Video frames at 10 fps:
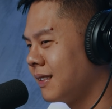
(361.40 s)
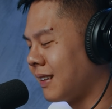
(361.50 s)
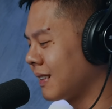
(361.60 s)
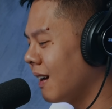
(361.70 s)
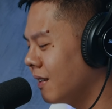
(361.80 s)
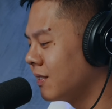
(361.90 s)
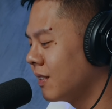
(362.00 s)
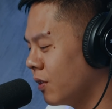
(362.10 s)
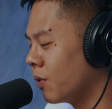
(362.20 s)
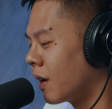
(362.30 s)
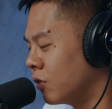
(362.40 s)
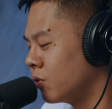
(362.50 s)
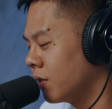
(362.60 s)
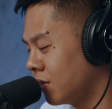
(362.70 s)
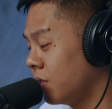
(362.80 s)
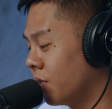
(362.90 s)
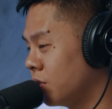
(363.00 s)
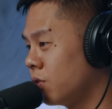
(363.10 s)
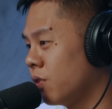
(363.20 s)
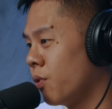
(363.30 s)
长大了，真的有感觉到气氛
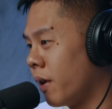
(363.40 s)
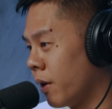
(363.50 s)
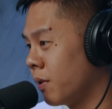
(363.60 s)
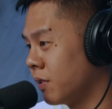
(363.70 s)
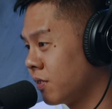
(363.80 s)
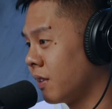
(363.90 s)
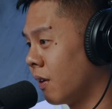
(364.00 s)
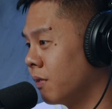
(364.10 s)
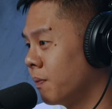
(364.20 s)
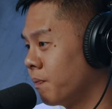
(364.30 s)
就是越来越少。